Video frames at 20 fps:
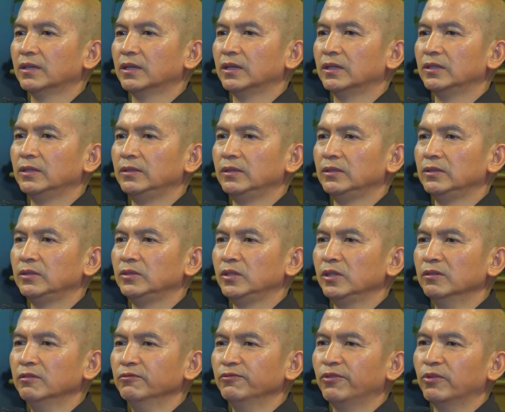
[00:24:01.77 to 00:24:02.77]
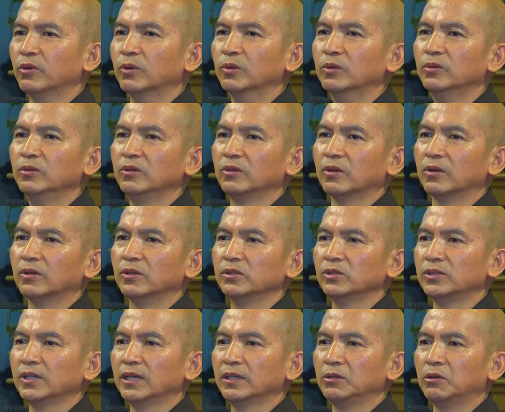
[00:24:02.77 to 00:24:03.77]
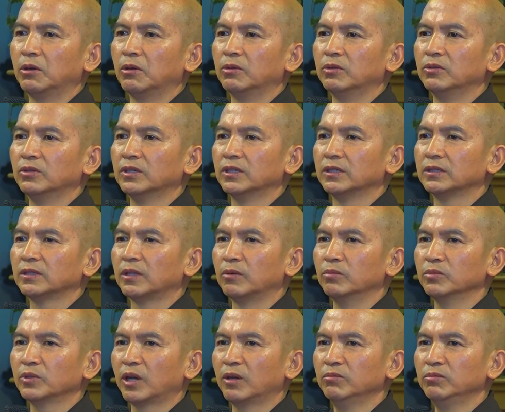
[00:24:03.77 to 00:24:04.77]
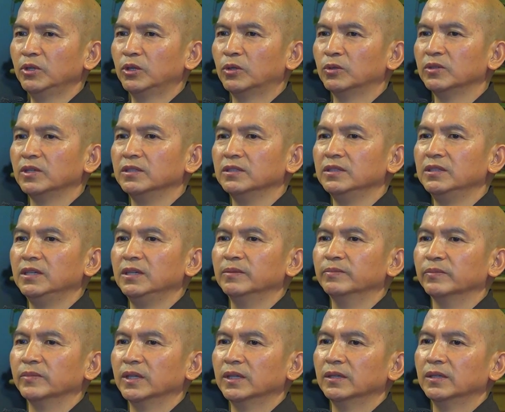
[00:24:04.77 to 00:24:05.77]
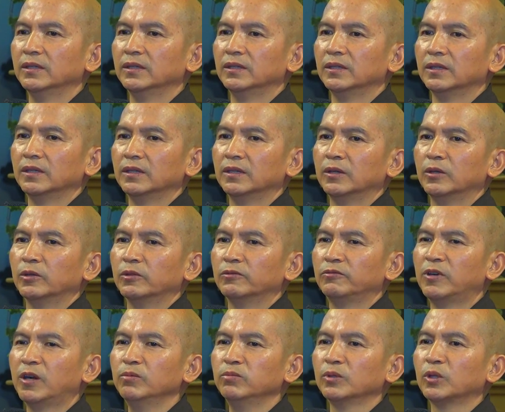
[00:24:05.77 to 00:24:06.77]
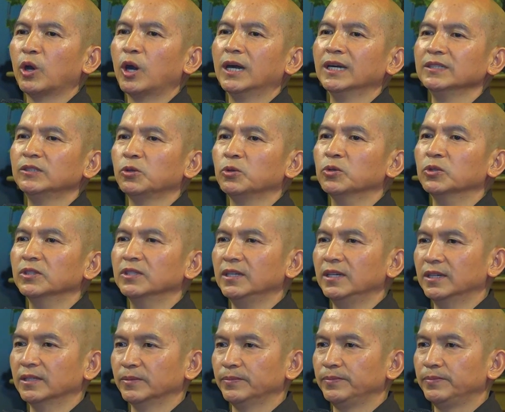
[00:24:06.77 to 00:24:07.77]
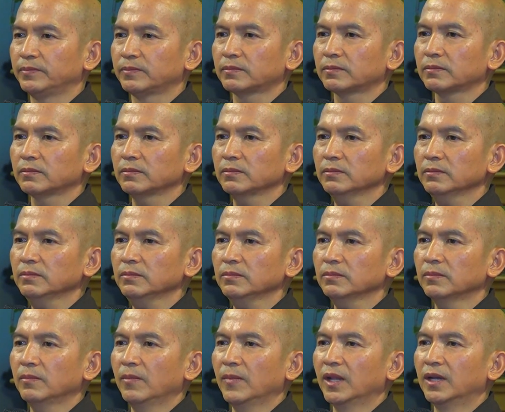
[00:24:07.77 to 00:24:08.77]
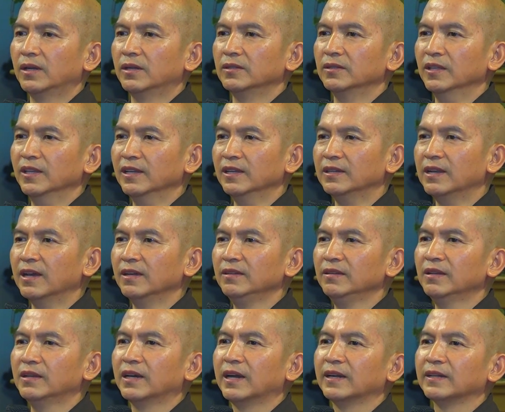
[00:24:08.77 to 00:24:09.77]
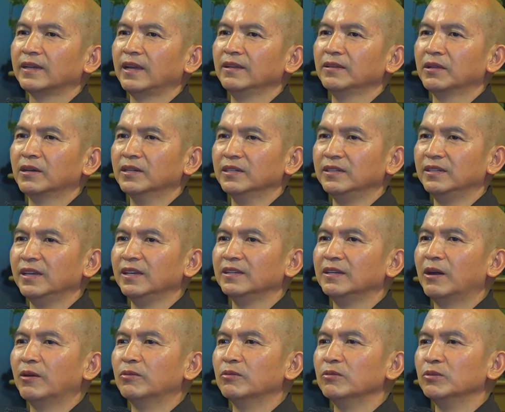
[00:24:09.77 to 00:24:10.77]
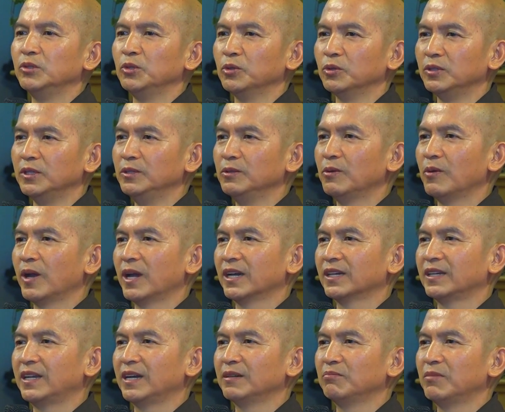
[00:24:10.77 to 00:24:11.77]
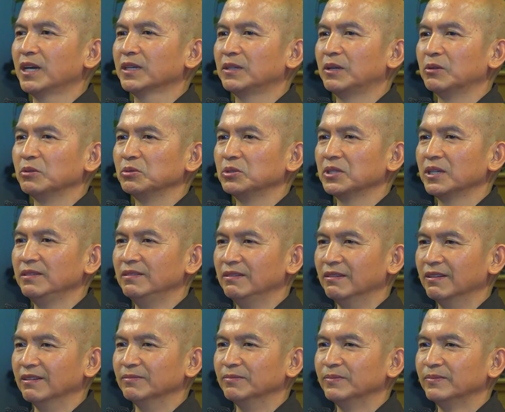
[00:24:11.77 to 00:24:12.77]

uh, chính phủ của chế độ uh, Tổng thống Ngô Đình Diệm phong tỏa chùa chiền, thì đấy là cái thời kỳ đầu chùa Định Quang đang bắt đầu xây dựng.